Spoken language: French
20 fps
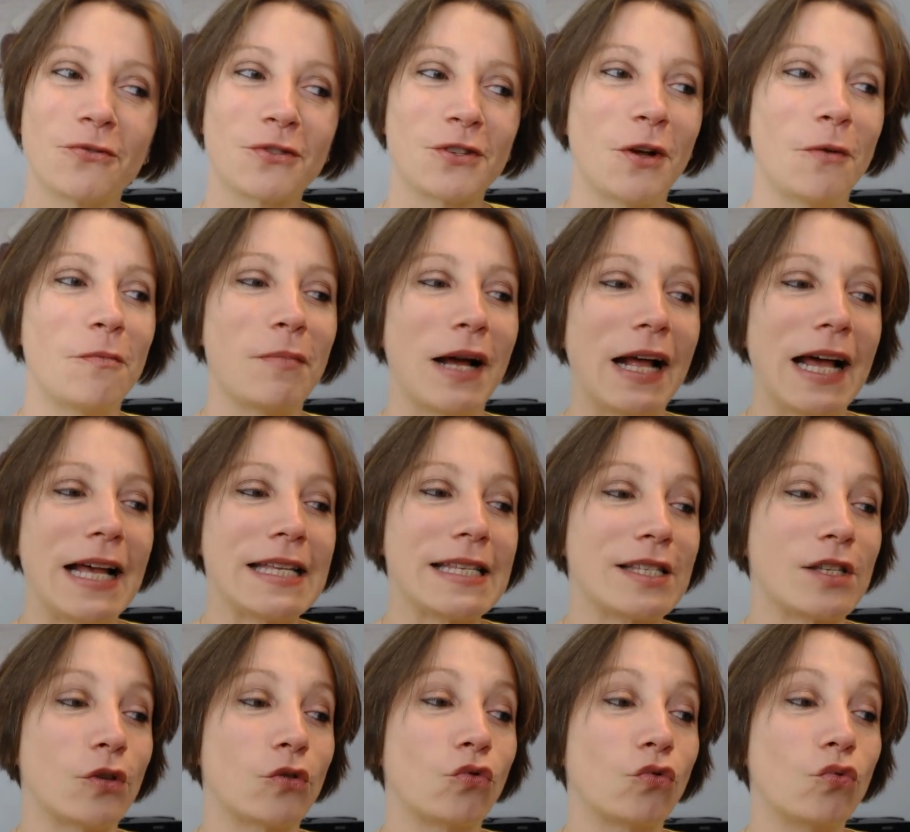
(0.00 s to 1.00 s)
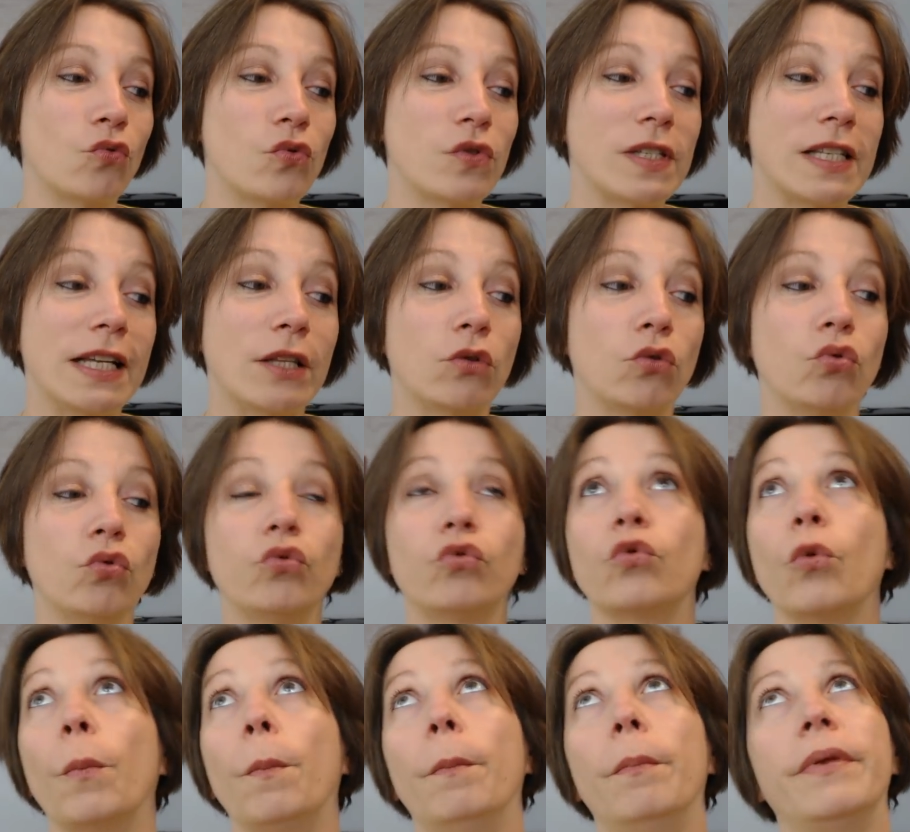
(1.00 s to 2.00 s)
Je vous embrasse tous et
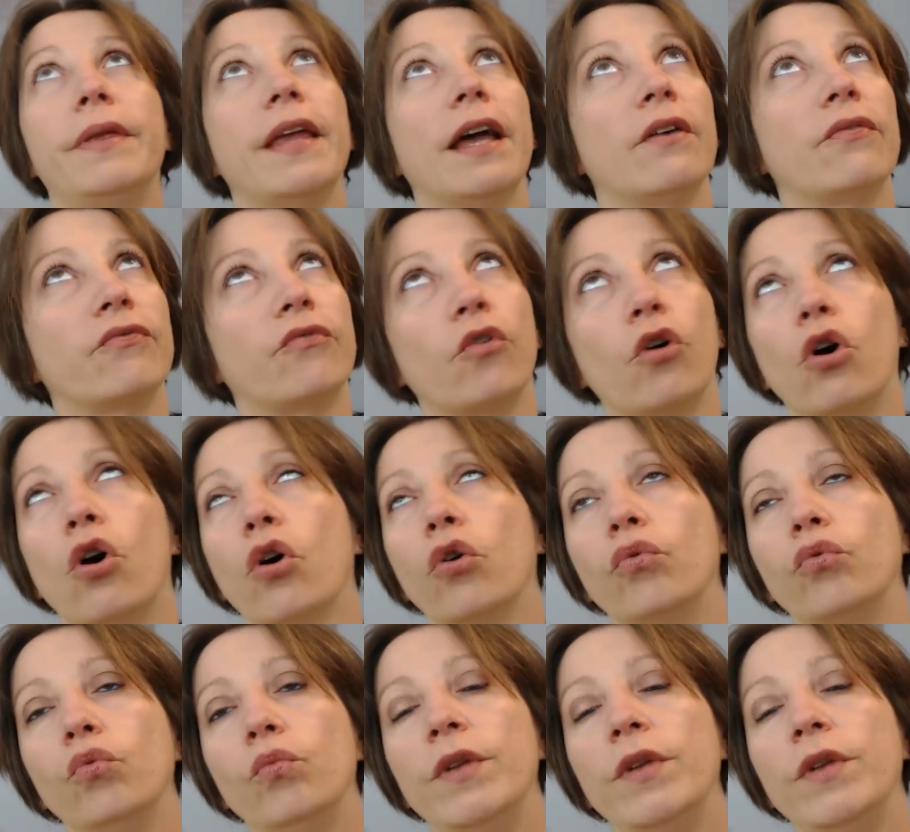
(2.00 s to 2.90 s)
toutes bien fort.